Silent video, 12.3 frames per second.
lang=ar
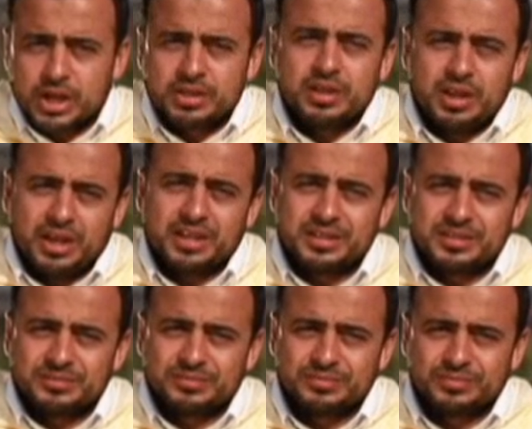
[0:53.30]
مش قادر
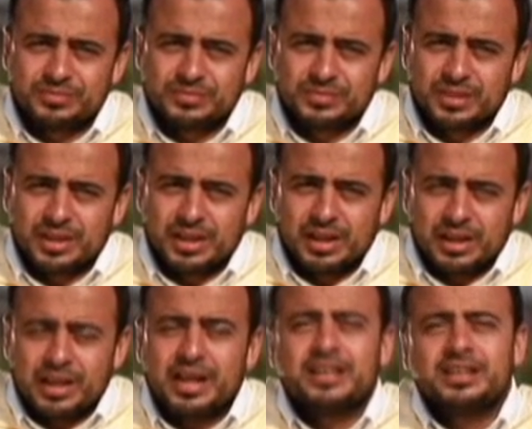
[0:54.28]
يحج
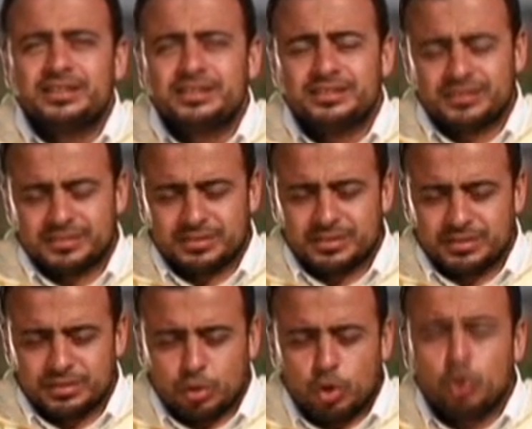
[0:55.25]
لكن
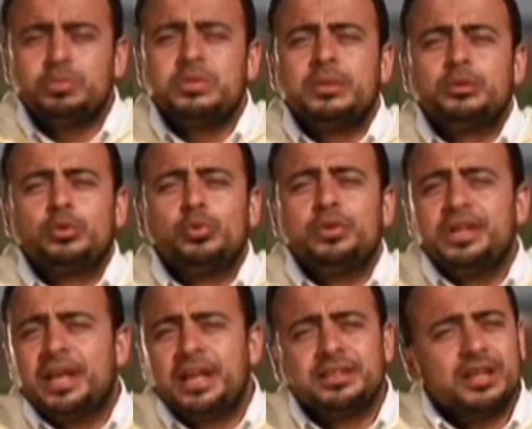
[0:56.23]
قلوبنا بتقول
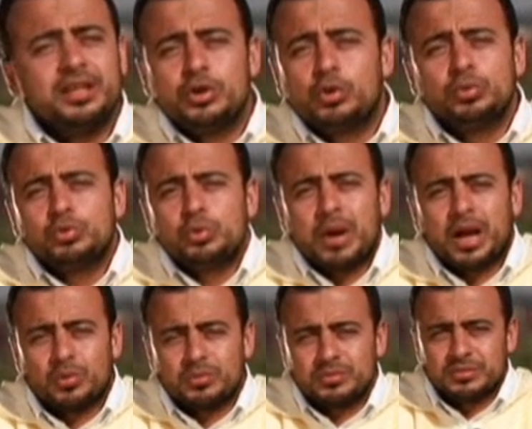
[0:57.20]
يا ليتني كنت
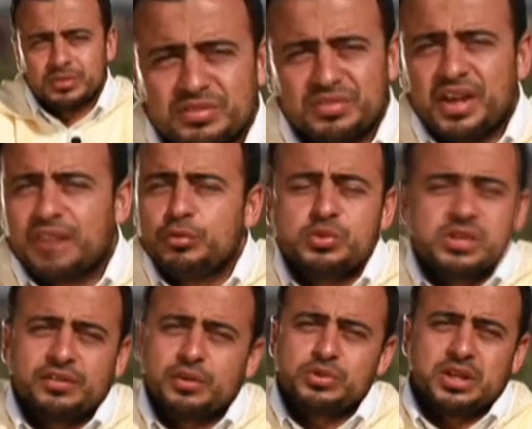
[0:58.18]
معهم فأفوز
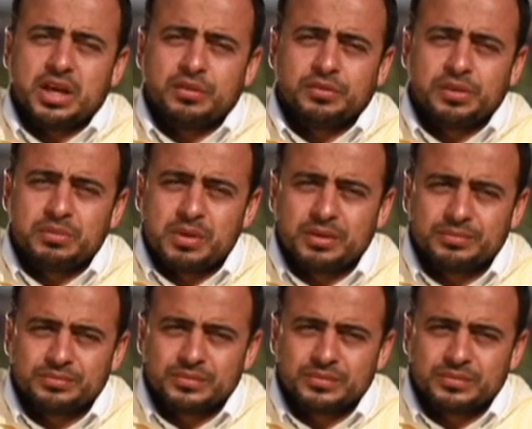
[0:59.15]
فوزا عظيما